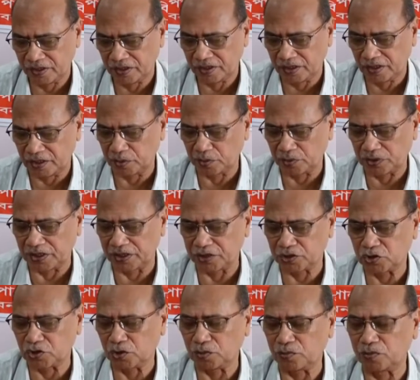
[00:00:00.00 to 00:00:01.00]
এবং এই
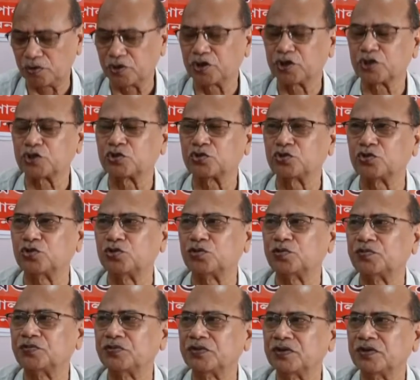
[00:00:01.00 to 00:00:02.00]
সম্মেলনে শুধু
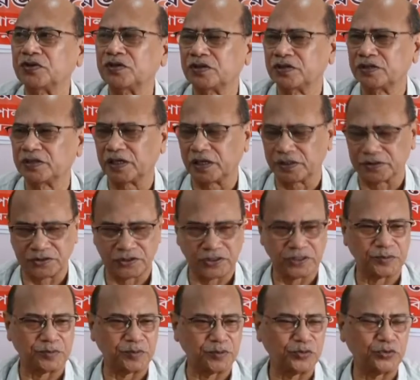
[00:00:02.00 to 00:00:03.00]
রাজ্যে
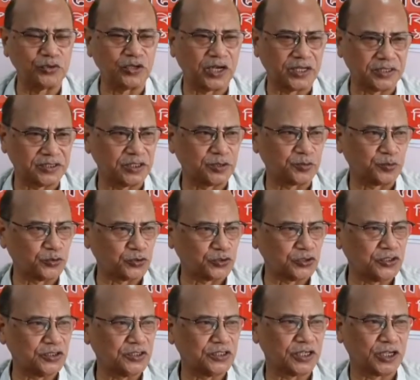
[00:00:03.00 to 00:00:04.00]
বিভিন্ন রাজ্যের
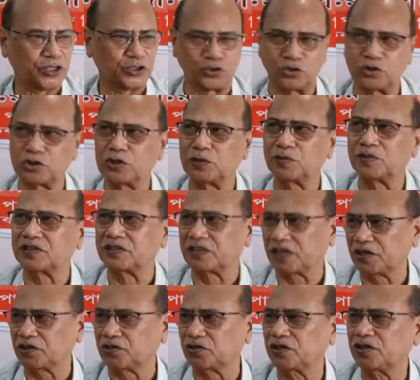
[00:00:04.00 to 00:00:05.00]
প্রতিনিধিরা যোগ দেবেন
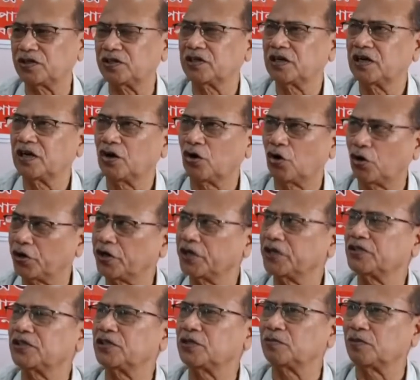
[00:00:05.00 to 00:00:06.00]
তাই না অনেক
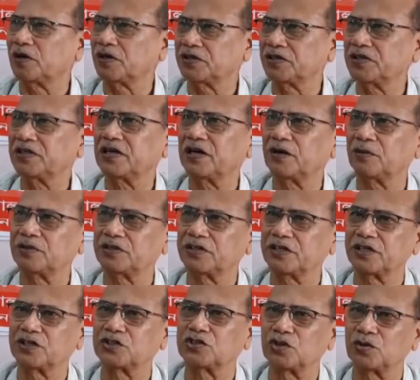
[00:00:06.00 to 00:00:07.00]
দিন বাদে আমাদের
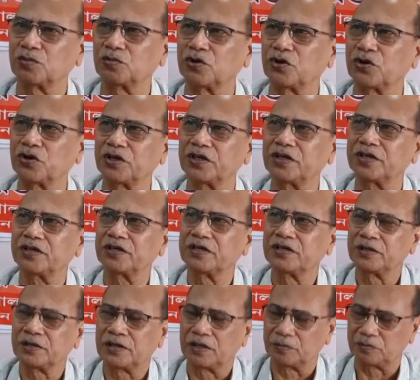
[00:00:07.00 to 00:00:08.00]
এই সম্মেলনে
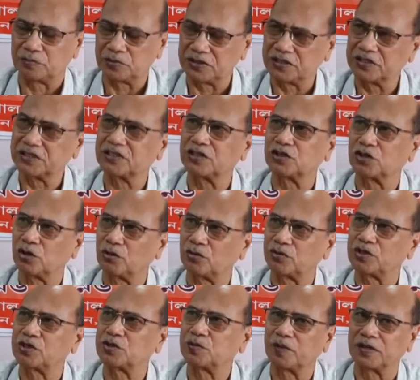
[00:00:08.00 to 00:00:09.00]
বিদেশের
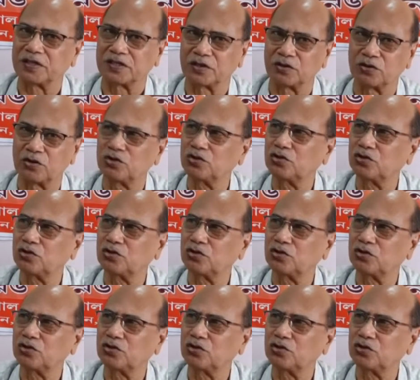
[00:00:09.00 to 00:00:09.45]
কমিউনিস্ট পার্টিগুলো